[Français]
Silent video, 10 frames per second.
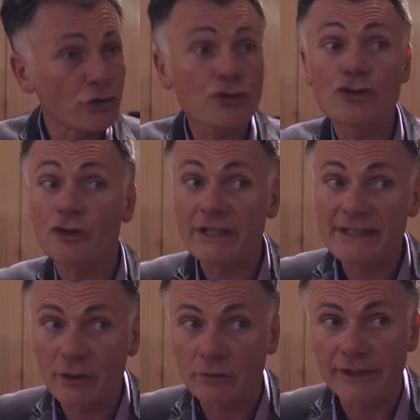sans
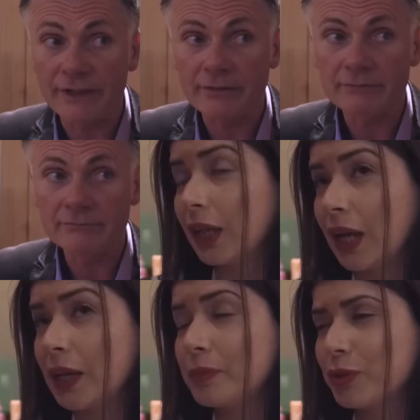les inconvénients.
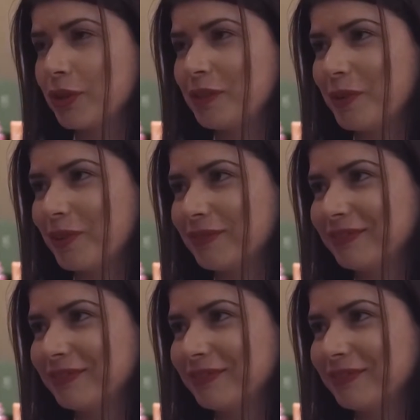Absolument.